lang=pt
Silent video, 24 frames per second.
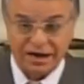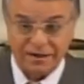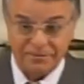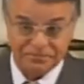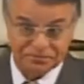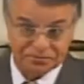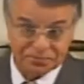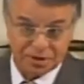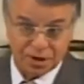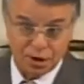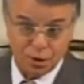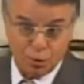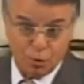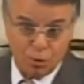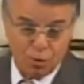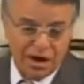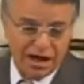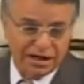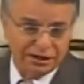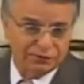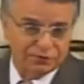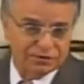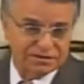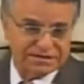Agora,
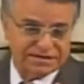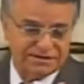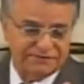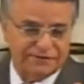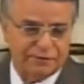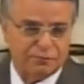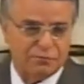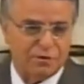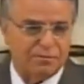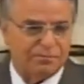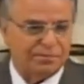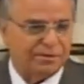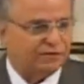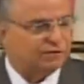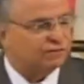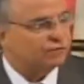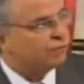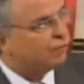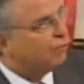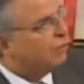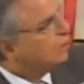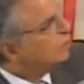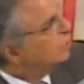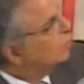quando você vê uma
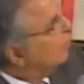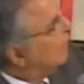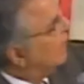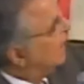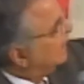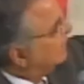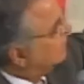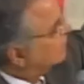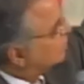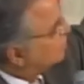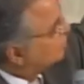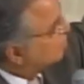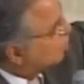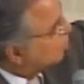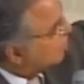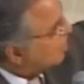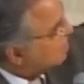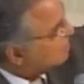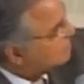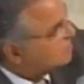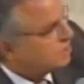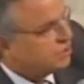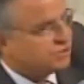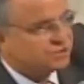pessoa doente
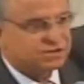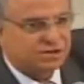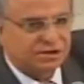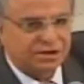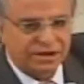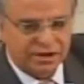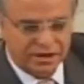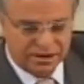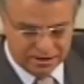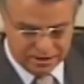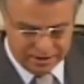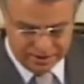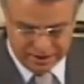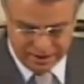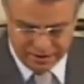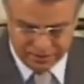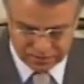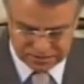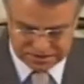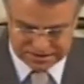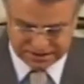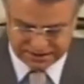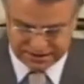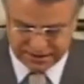por causa disso aqui,
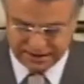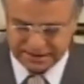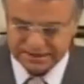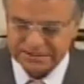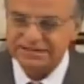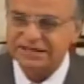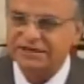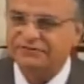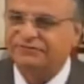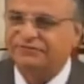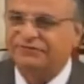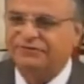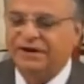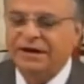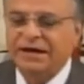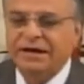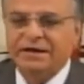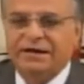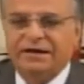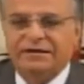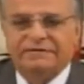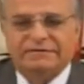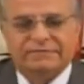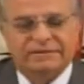você tem que ser
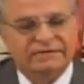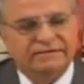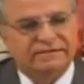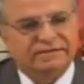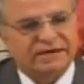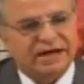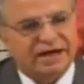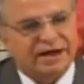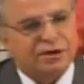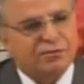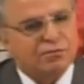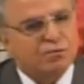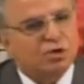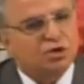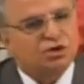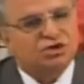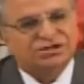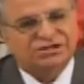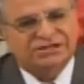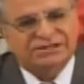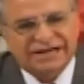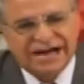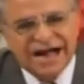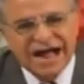franco e sincero e
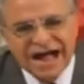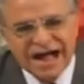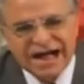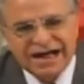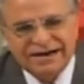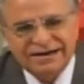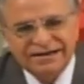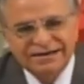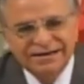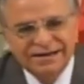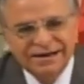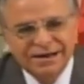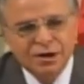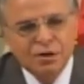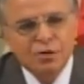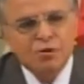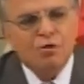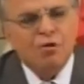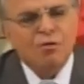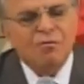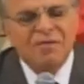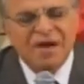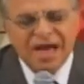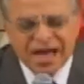
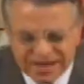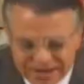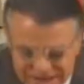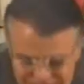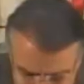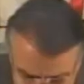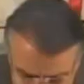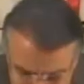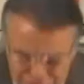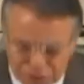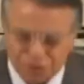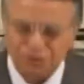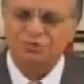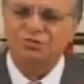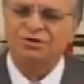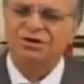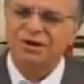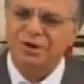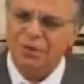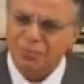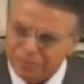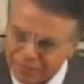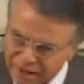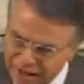mostrar como é que
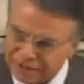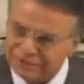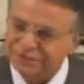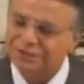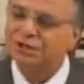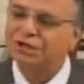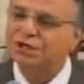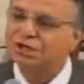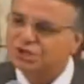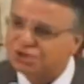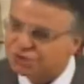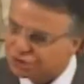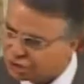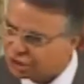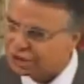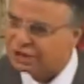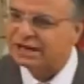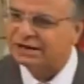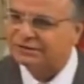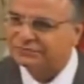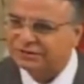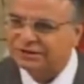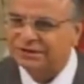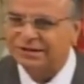isto realmente
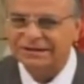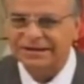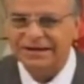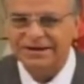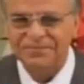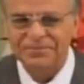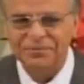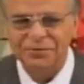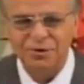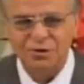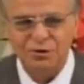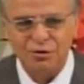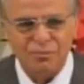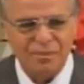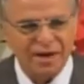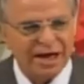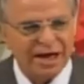destrói a vida.